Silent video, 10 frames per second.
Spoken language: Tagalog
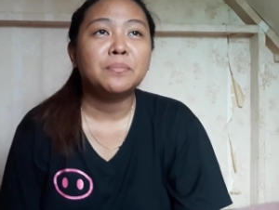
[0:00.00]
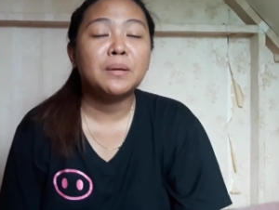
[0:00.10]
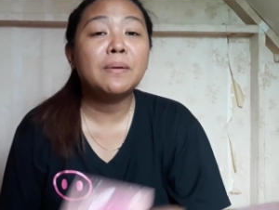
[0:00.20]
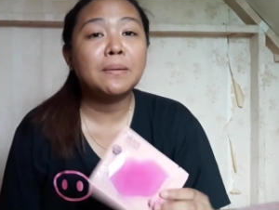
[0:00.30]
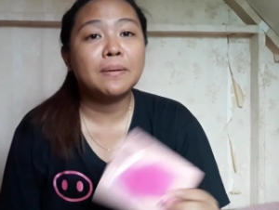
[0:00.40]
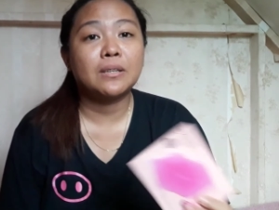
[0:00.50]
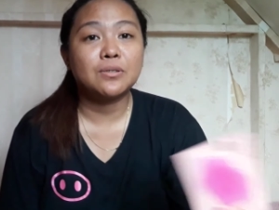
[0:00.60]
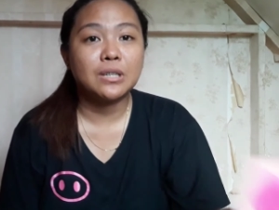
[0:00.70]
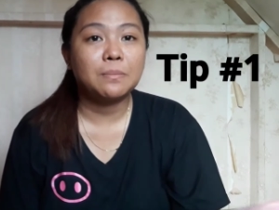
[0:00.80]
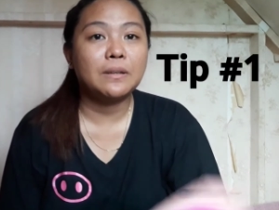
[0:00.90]
iba-iba rin
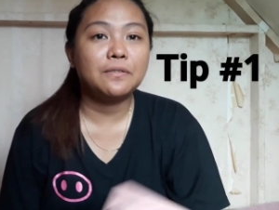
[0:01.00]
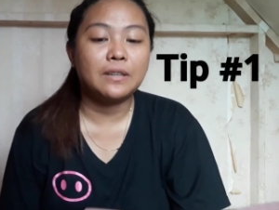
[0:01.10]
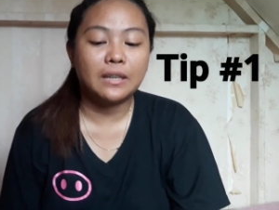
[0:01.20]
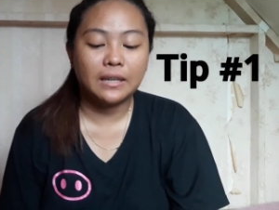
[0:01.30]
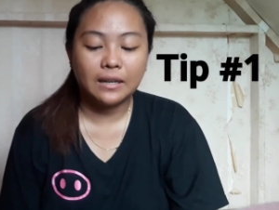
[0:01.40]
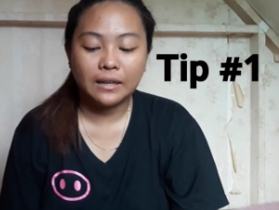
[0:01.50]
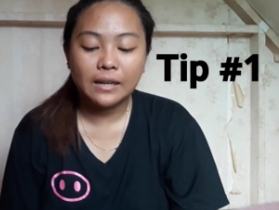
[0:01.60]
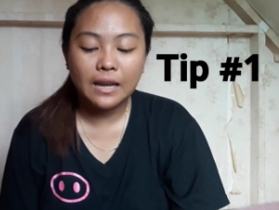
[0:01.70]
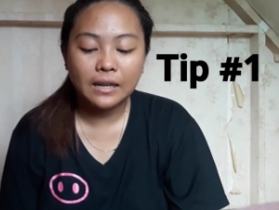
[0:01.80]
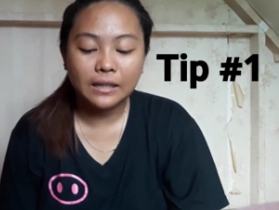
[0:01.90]
yung shipping fee. Kaya
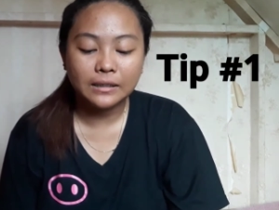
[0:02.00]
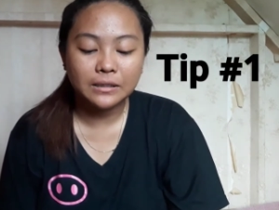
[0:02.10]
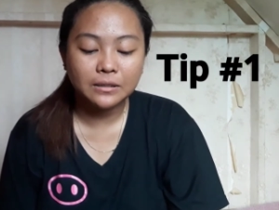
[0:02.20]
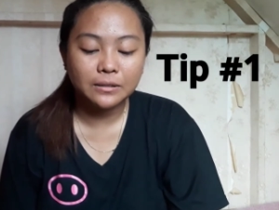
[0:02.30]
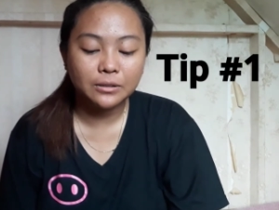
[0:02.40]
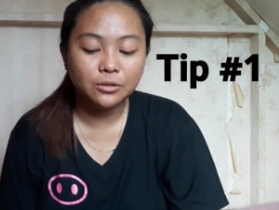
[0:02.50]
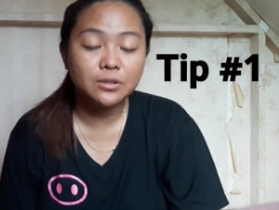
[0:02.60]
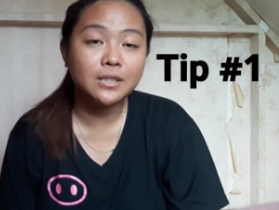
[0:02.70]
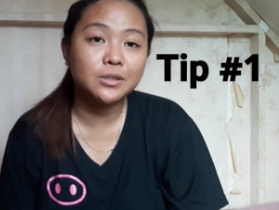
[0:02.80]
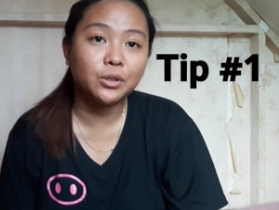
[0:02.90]
kailangan, dun
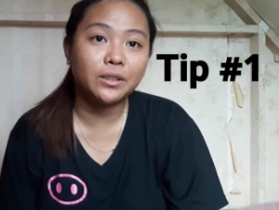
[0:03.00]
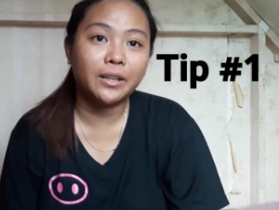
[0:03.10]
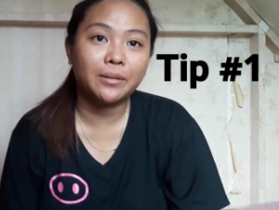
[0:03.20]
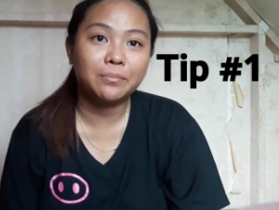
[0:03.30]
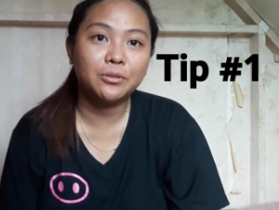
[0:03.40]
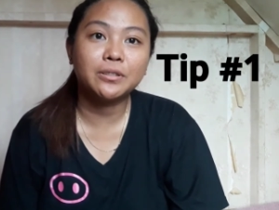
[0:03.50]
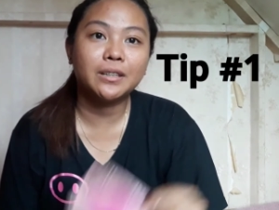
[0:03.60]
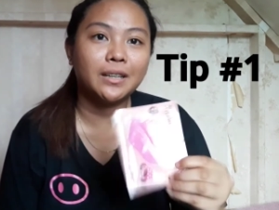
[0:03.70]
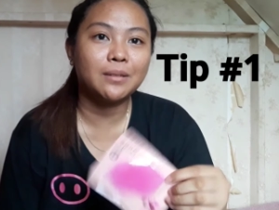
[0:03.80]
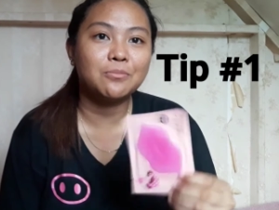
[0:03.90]
sa store na yun, dun ka
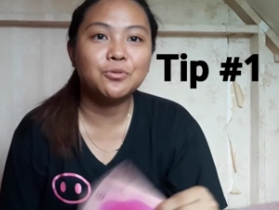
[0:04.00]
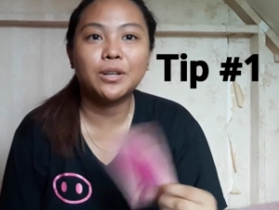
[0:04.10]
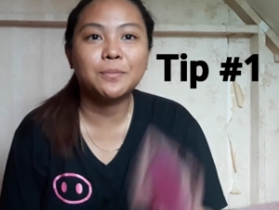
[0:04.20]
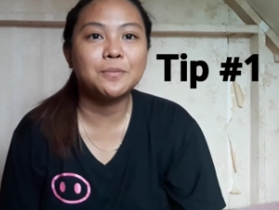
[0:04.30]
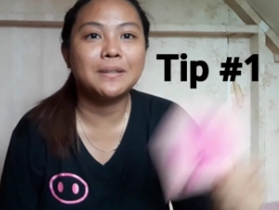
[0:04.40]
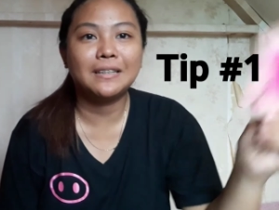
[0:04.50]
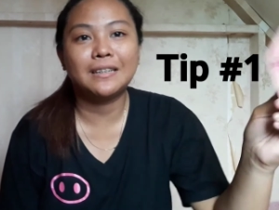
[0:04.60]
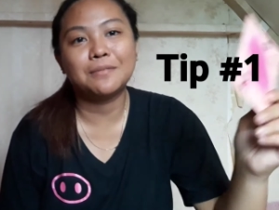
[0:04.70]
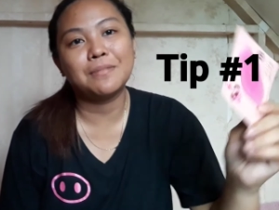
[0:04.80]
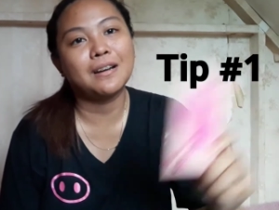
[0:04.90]
na lang muna
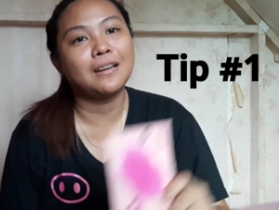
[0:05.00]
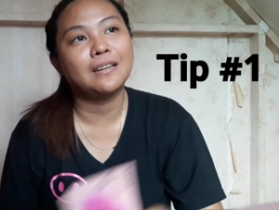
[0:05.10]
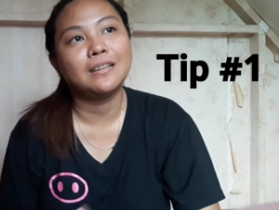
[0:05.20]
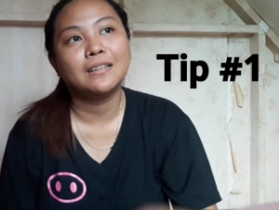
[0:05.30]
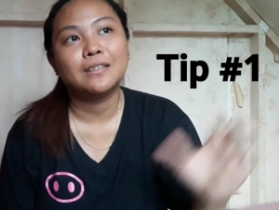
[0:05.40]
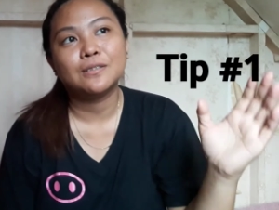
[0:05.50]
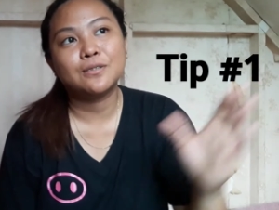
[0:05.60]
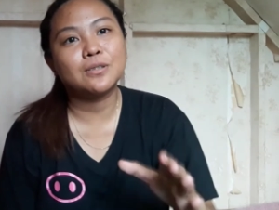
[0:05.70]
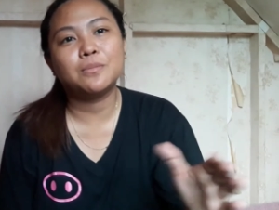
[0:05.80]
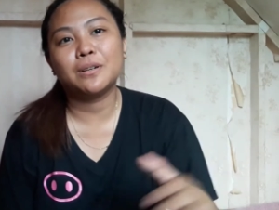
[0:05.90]
pumili ng mga
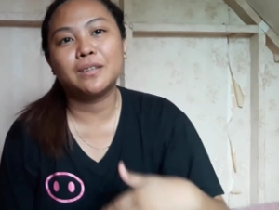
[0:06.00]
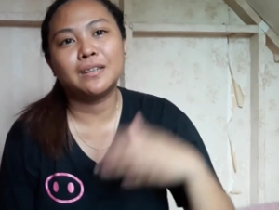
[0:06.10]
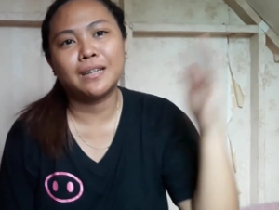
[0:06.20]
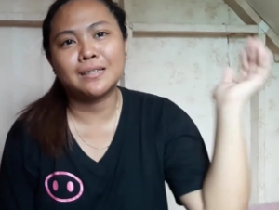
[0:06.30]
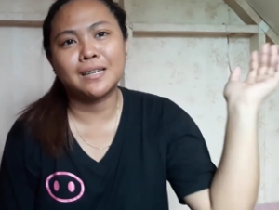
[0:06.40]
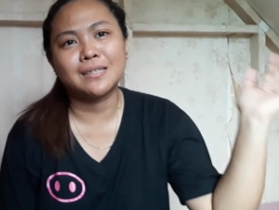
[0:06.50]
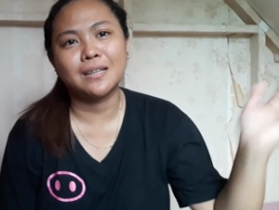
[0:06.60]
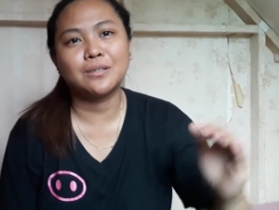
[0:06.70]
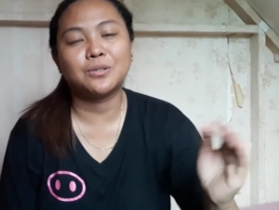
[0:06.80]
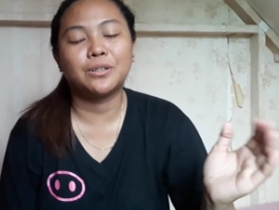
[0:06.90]
gusto mo. Then next sa
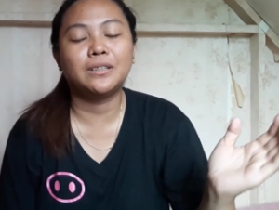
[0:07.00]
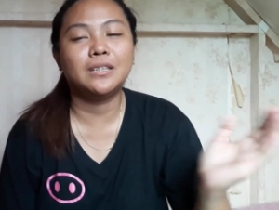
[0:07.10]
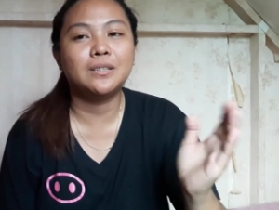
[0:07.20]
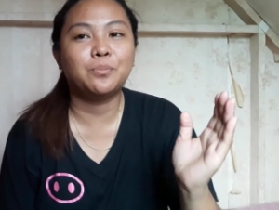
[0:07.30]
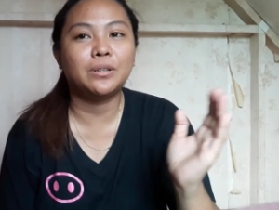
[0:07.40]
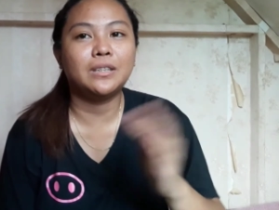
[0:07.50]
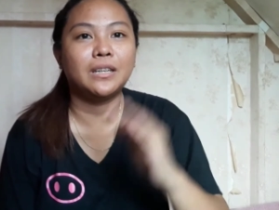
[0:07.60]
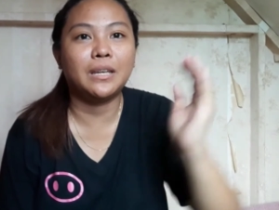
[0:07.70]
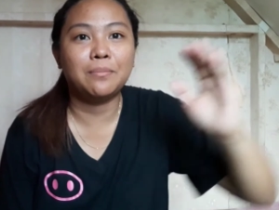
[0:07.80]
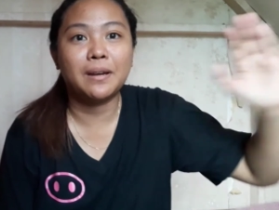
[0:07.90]
isang store, hindi
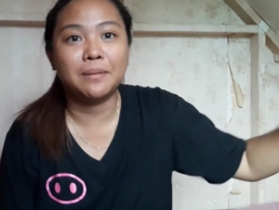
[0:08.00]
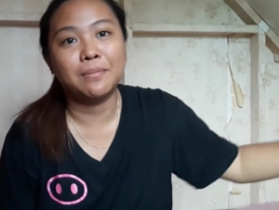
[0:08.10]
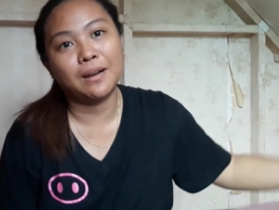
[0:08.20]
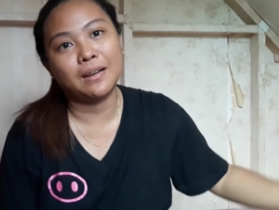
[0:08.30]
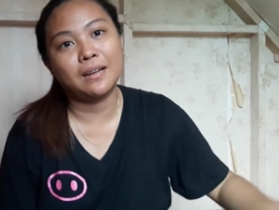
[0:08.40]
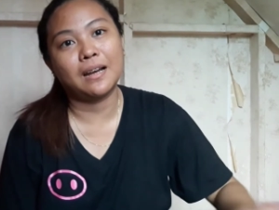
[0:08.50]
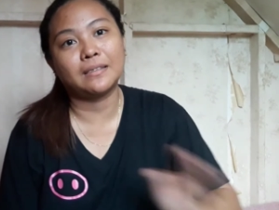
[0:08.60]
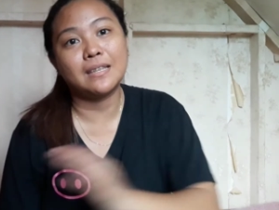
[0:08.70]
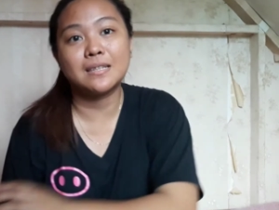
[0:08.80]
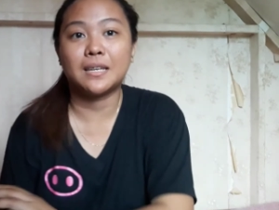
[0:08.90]
pwedeng iba-iba
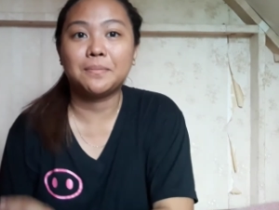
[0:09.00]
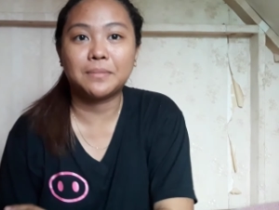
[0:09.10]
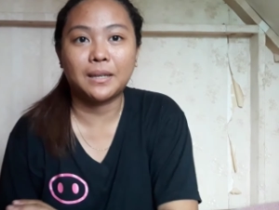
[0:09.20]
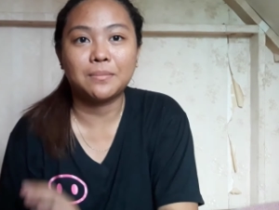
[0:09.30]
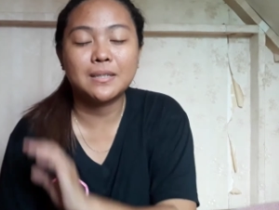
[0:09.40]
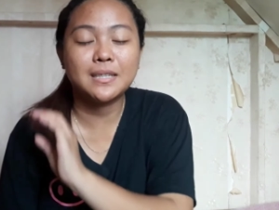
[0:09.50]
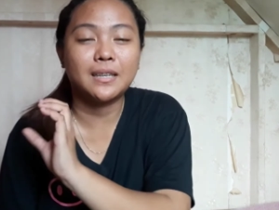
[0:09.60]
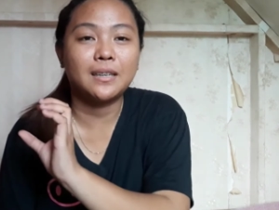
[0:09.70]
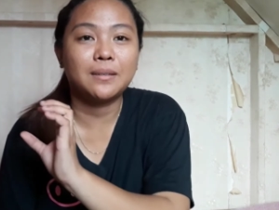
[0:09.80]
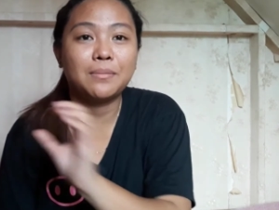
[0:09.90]
at the same time
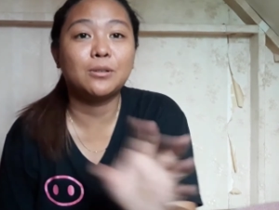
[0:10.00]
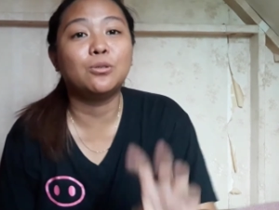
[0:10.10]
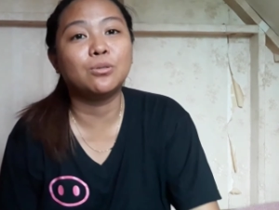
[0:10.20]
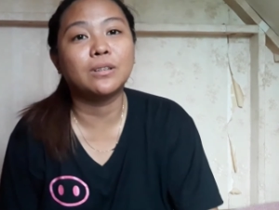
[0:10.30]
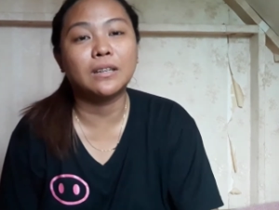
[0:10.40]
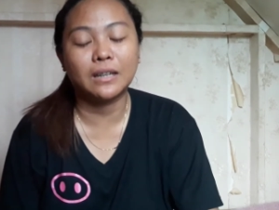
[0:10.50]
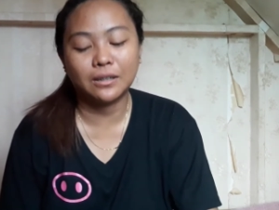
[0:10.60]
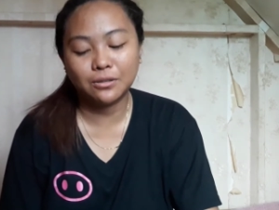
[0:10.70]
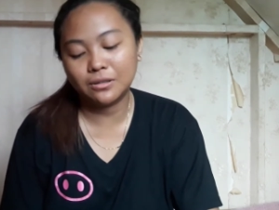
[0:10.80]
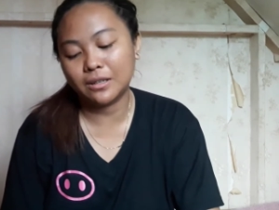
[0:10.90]
kasi malulugi ka.
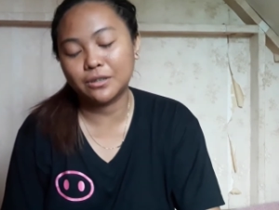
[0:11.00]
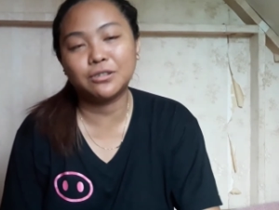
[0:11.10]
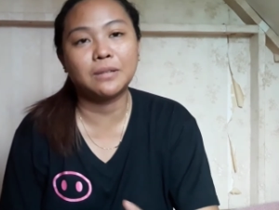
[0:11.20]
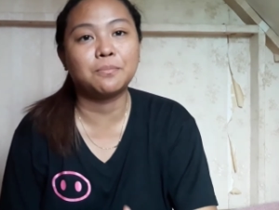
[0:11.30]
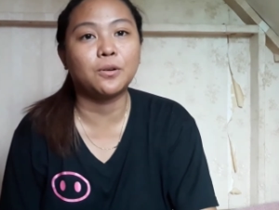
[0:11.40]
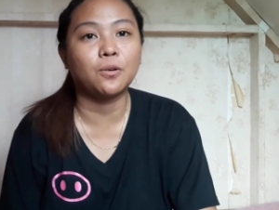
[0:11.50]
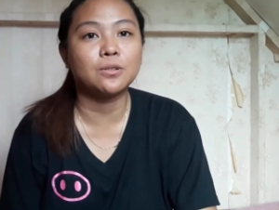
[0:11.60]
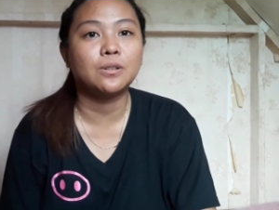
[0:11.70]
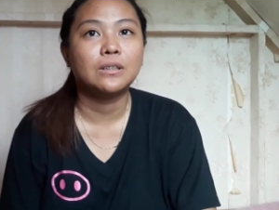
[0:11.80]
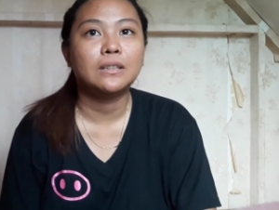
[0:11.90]
Yun lang yung tip
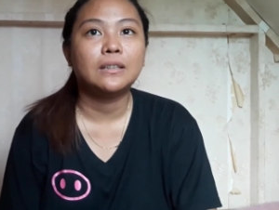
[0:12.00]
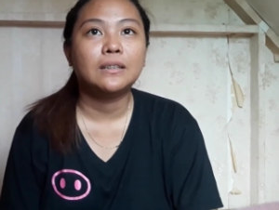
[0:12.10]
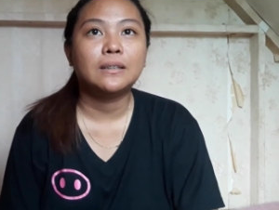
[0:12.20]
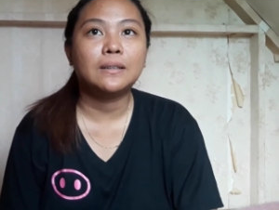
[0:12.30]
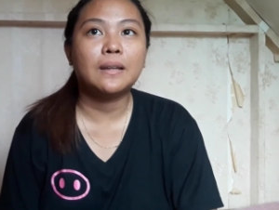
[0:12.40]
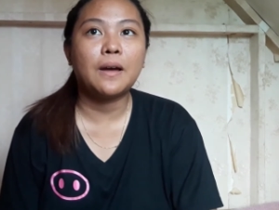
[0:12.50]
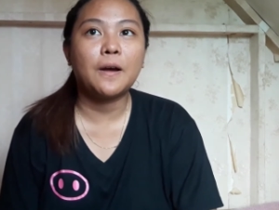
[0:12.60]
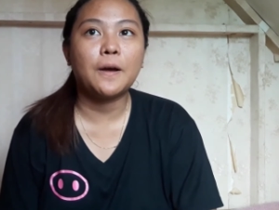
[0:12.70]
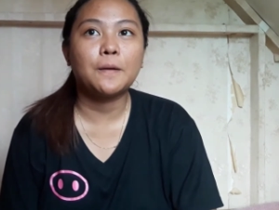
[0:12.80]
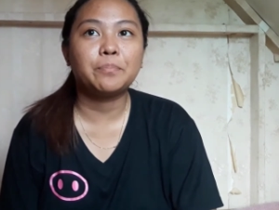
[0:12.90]
ko
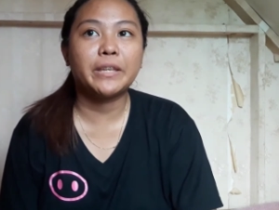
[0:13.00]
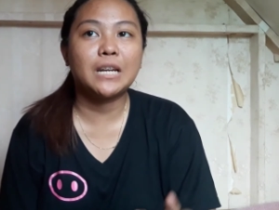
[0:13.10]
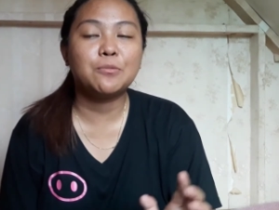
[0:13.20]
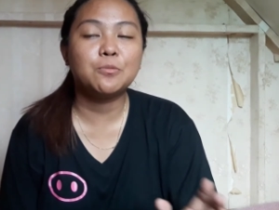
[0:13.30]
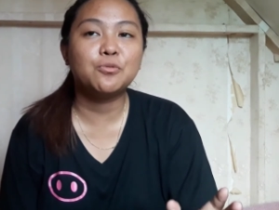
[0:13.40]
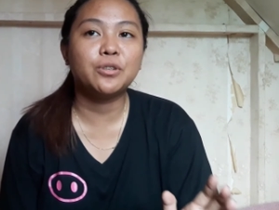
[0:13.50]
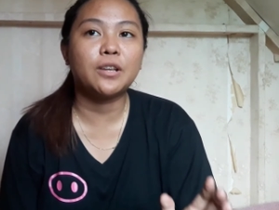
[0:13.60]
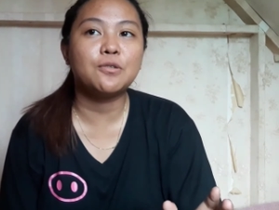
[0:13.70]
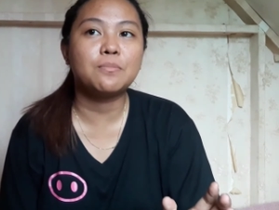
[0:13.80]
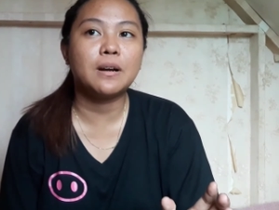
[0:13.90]
na tinan muna
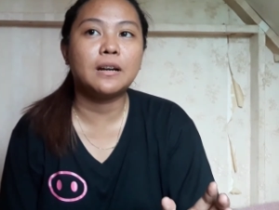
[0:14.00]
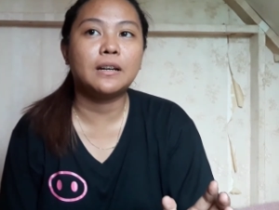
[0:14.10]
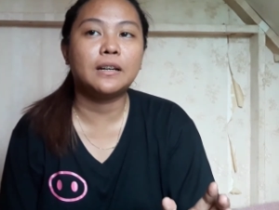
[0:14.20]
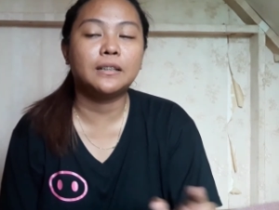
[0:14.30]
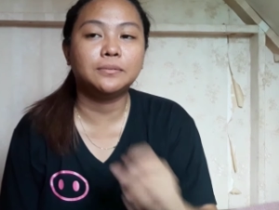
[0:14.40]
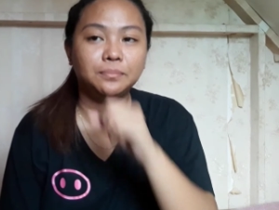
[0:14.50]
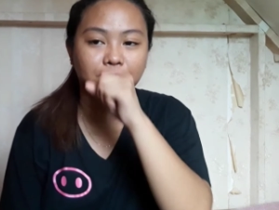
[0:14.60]
yung mga